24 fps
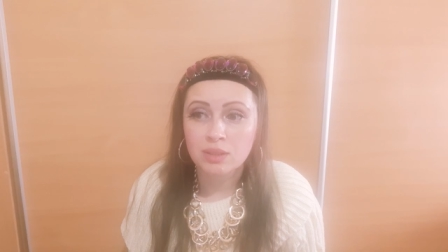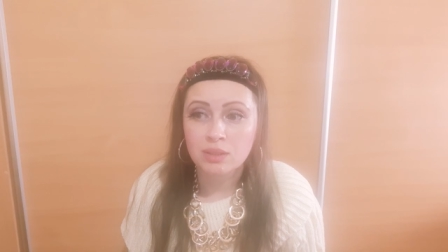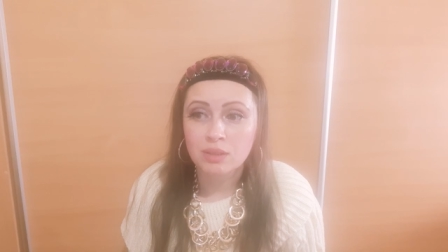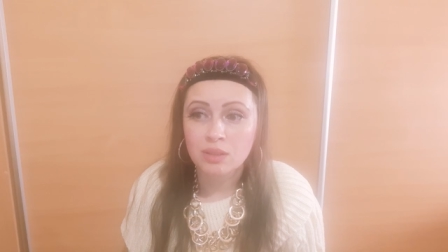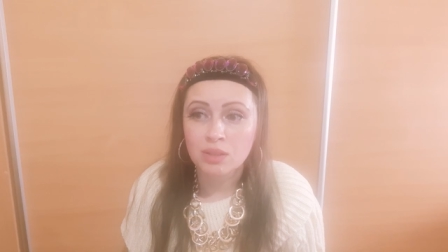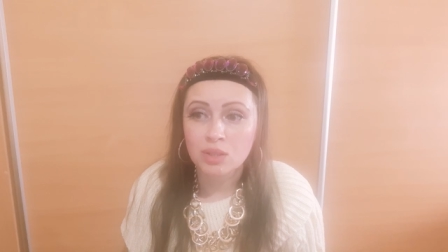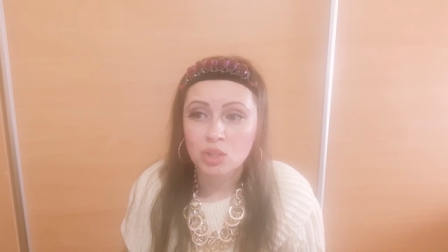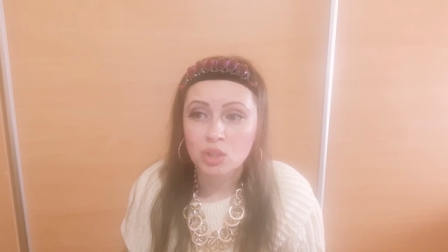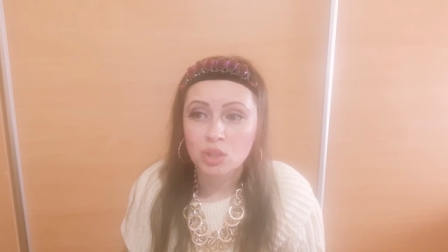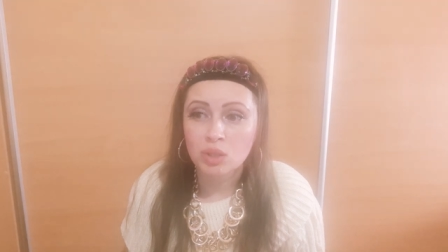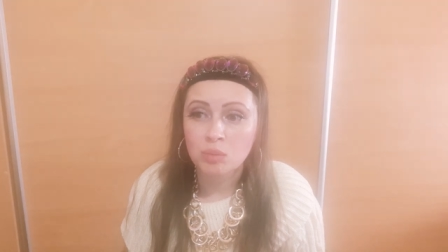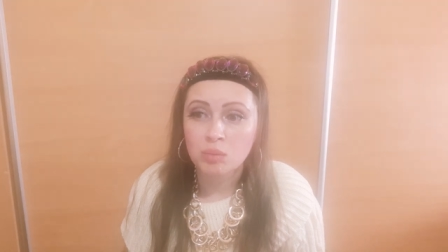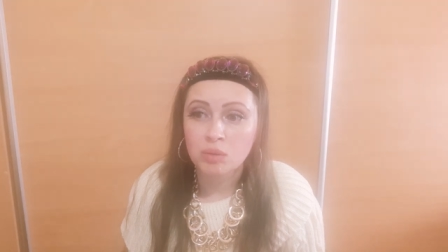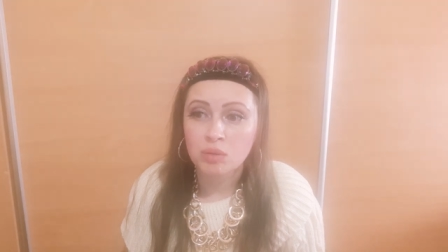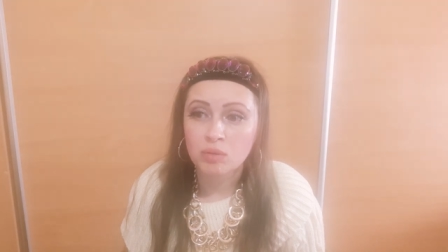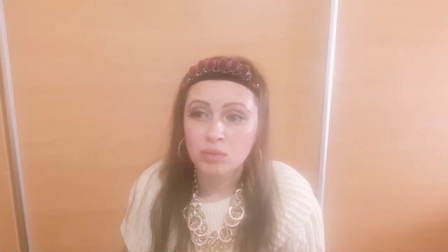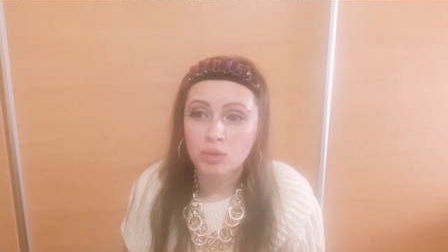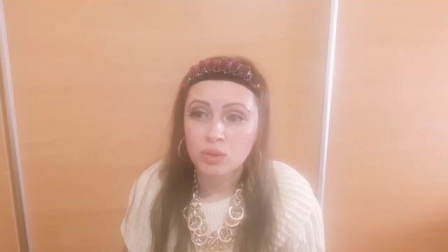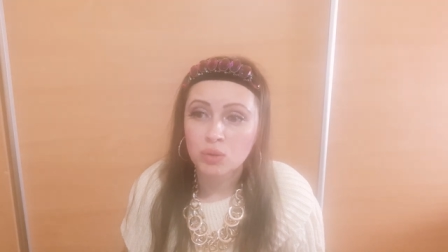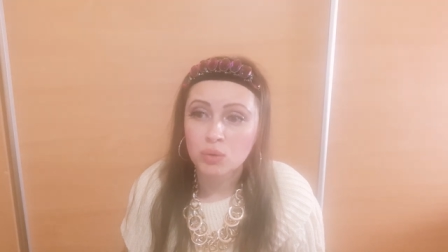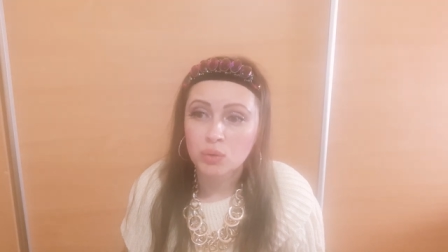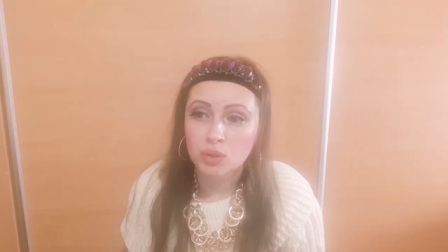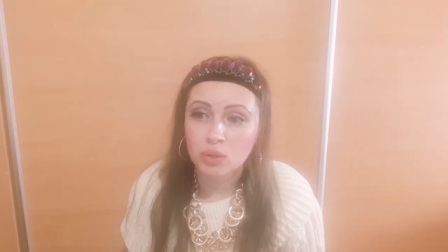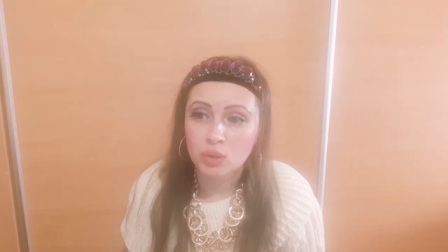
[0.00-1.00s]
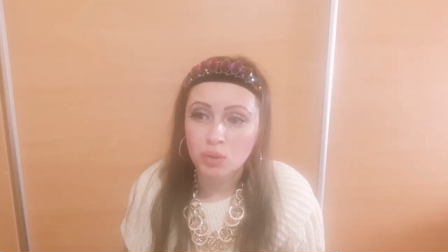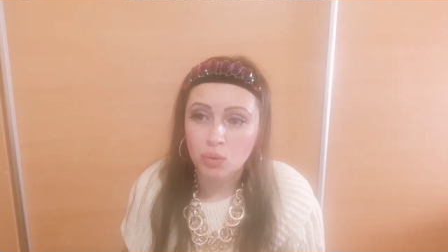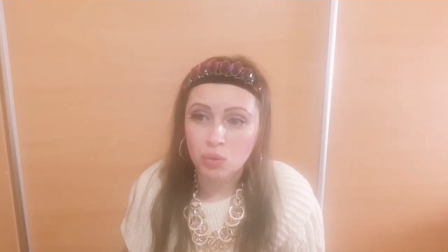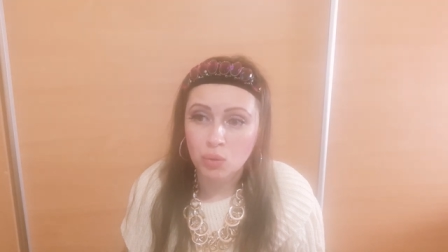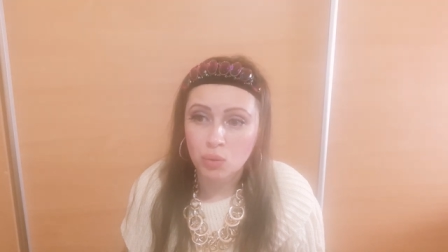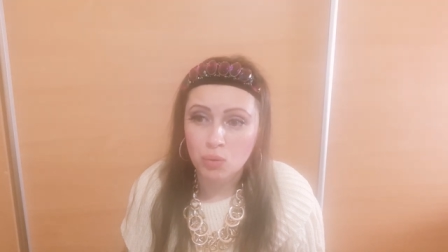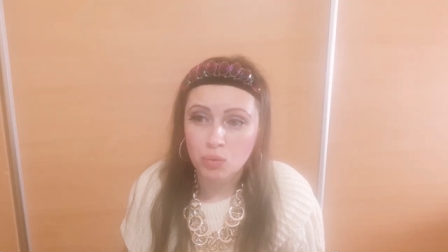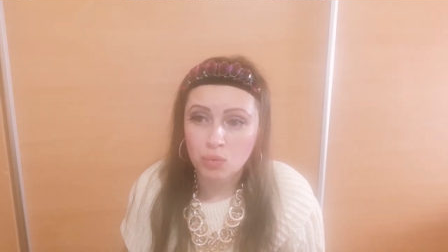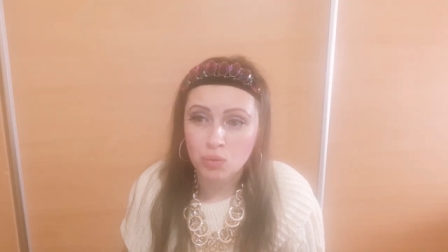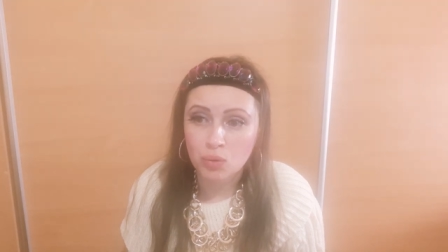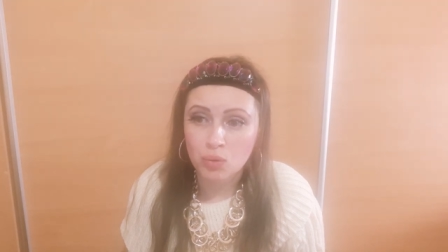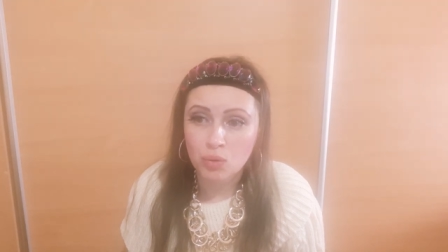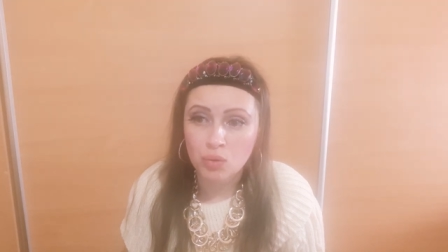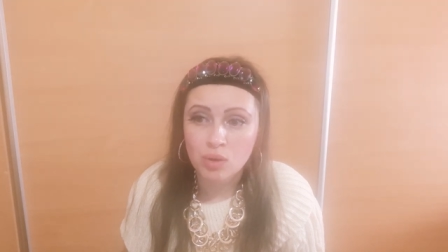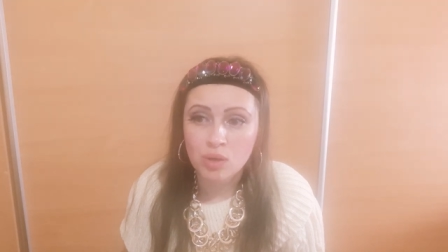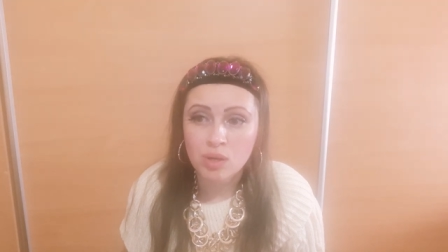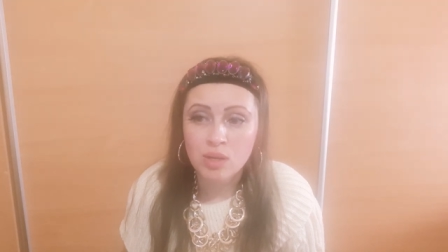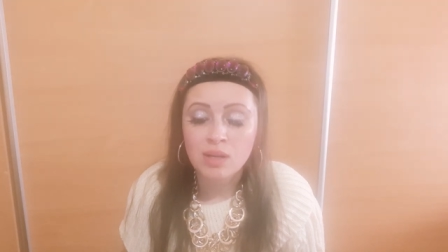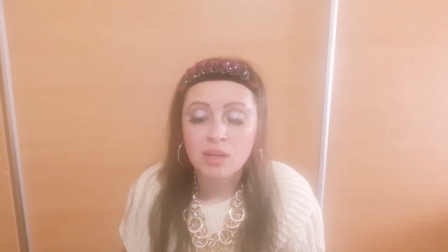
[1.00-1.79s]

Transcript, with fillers: наши обливаются кровью.